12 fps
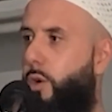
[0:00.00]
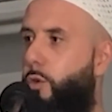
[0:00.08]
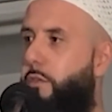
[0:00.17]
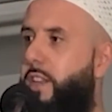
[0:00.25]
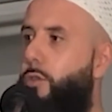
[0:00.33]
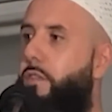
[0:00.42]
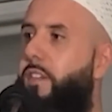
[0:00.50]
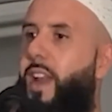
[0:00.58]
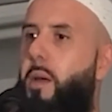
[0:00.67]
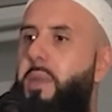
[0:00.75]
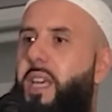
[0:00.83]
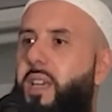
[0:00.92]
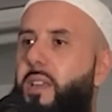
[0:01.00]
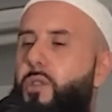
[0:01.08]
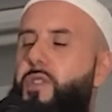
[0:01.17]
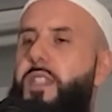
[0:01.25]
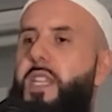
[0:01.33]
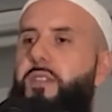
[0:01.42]
Le fait de faire la
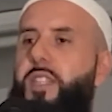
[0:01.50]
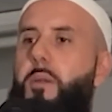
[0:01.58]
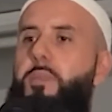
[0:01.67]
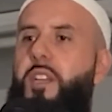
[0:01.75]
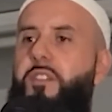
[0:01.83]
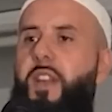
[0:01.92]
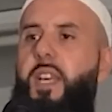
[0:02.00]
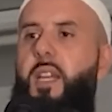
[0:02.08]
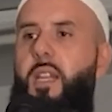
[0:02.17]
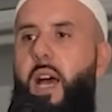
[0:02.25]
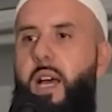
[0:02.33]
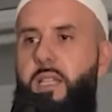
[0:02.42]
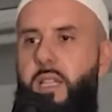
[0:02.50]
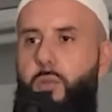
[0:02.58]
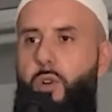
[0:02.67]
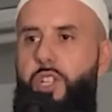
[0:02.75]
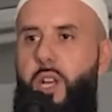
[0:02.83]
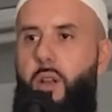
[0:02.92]
mécréance vis-à-vis des bienfaits qu'Allah Azza
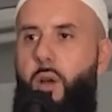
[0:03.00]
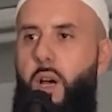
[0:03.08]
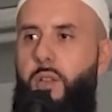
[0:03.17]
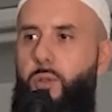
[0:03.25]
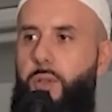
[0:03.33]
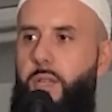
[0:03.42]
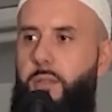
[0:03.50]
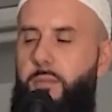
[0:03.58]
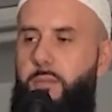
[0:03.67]
leur a donnés.